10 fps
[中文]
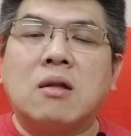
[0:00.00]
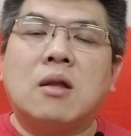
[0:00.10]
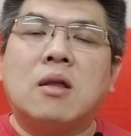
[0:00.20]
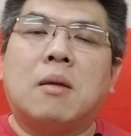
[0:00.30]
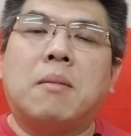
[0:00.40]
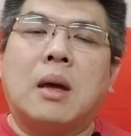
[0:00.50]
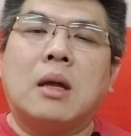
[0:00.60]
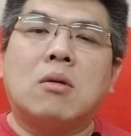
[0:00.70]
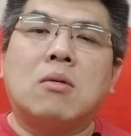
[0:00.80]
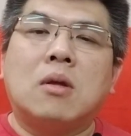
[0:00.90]
时间买
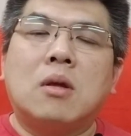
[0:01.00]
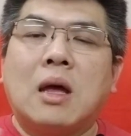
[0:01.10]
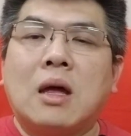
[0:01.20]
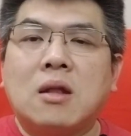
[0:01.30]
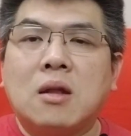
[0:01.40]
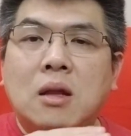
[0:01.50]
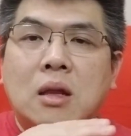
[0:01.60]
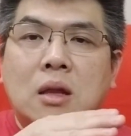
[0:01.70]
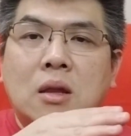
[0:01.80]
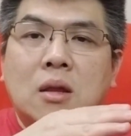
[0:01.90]
东西，它是
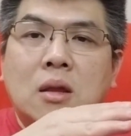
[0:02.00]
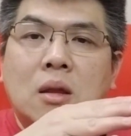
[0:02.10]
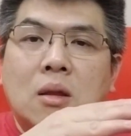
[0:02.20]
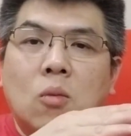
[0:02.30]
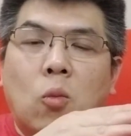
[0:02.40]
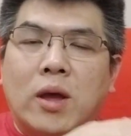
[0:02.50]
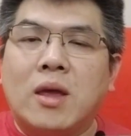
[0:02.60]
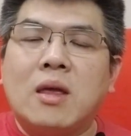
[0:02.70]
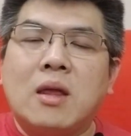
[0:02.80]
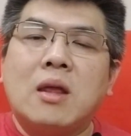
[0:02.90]
你唯
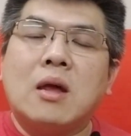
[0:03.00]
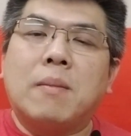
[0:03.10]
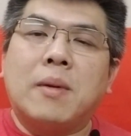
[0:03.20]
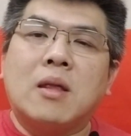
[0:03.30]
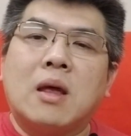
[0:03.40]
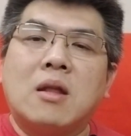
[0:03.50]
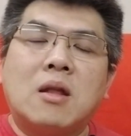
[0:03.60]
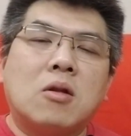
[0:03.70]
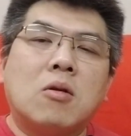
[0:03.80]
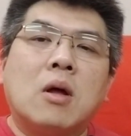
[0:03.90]
一一个平台，
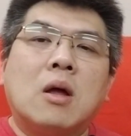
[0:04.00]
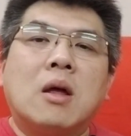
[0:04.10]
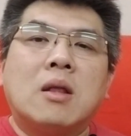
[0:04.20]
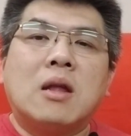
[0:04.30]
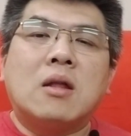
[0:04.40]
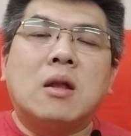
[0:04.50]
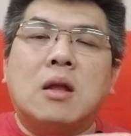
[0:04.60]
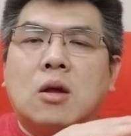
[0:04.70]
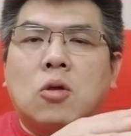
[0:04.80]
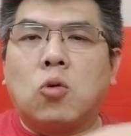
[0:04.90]
是说它是
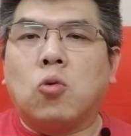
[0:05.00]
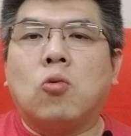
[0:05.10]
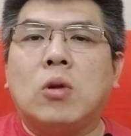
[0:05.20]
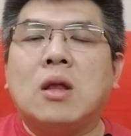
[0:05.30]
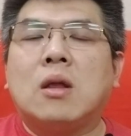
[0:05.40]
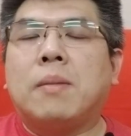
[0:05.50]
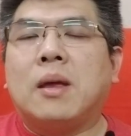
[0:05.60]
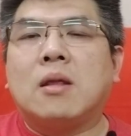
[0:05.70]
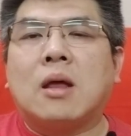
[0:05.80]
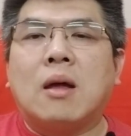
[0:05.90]
你一个主力的
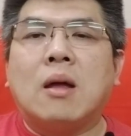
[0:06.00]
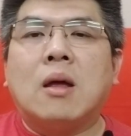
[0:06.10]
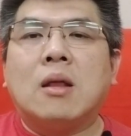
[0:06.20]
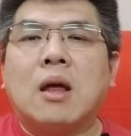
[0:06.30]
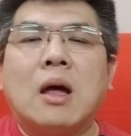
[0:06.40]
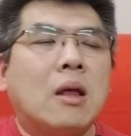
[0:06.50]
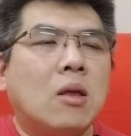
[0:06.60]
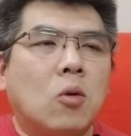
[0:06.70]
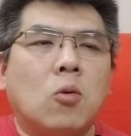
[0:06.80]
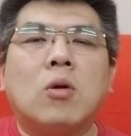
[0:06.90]
平台，它
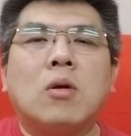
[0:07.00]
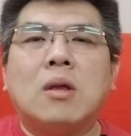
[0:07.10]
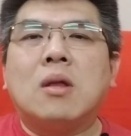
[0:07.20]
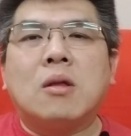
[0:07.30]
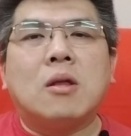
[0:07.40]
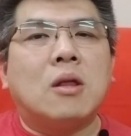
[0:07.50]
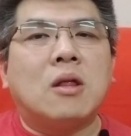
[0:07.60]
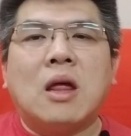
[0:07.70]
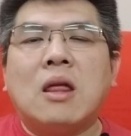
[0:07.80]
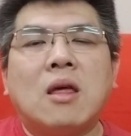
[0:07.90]
永远
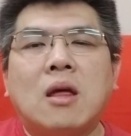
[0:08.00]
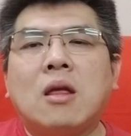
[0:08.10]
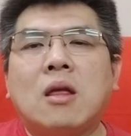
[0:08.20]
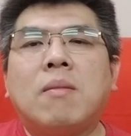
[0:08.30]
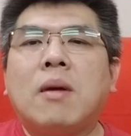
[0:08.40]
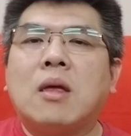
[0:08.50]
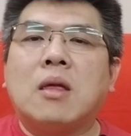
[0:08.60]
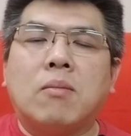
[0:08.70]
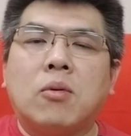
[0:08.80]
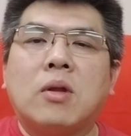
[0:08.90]
现在eBay已
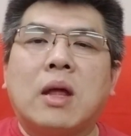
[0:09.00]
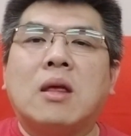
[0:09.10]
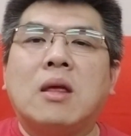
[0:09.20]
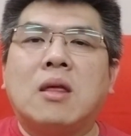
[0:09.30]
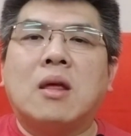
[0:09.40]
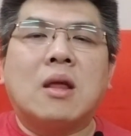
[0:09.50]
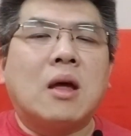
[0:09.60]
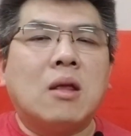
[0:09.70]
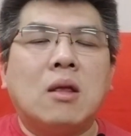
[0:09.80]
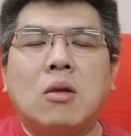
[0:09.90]
经不像以前，
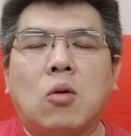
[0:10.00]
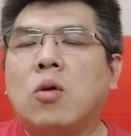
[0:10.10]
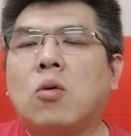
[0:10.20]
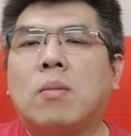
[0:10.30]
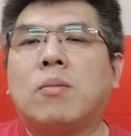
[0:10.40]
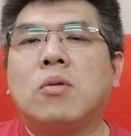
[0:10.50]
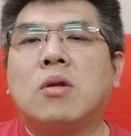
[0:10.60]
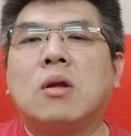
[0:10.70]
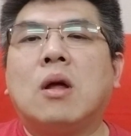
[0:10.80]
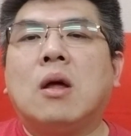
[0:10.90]
它永远不是。